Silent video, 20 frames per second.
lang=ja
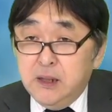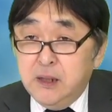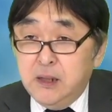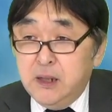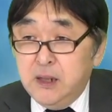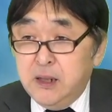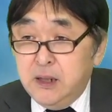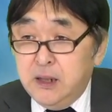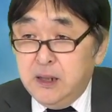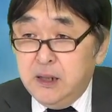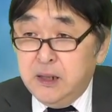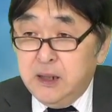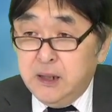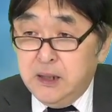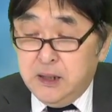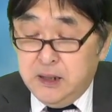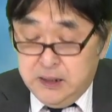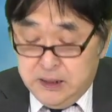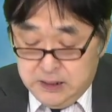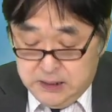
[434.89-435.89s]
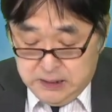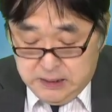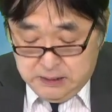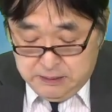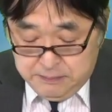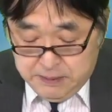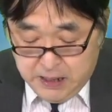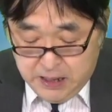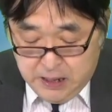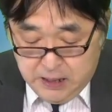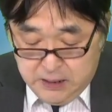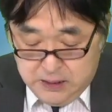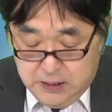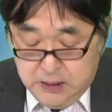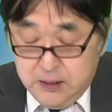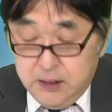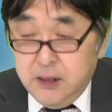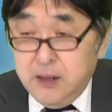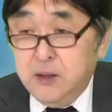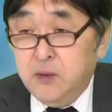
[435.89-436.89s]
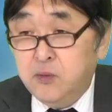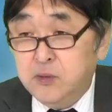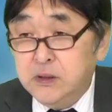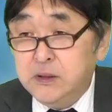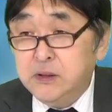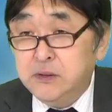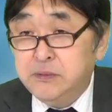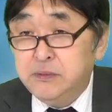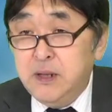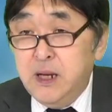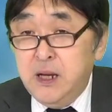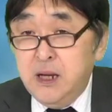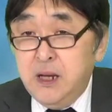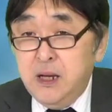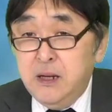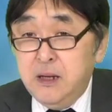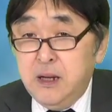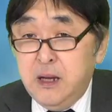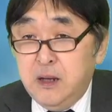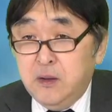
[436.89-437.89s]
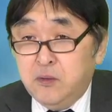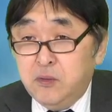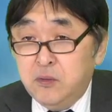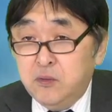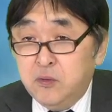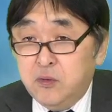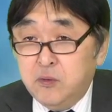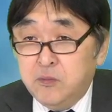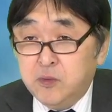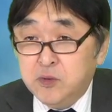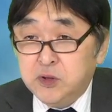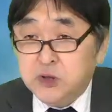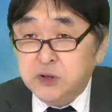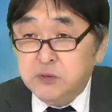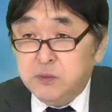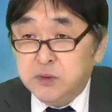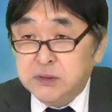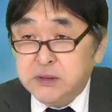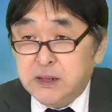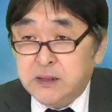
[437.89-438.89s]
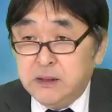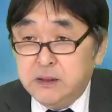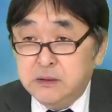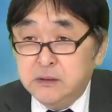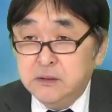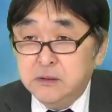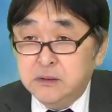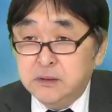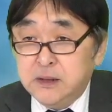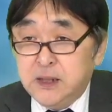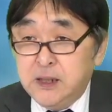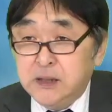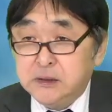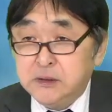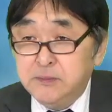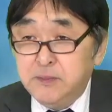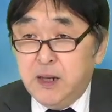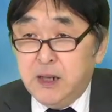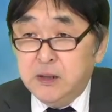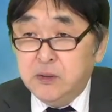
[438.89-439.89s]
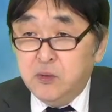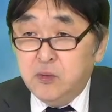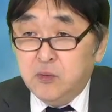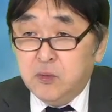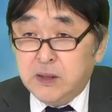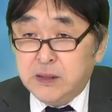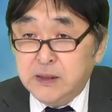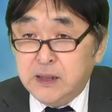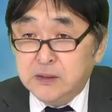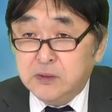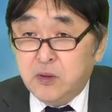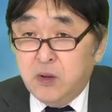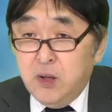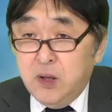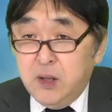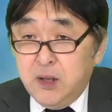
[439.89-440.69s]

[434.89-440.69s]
えー、まあ折に触れ今後も注目されるケースもあるのかなと。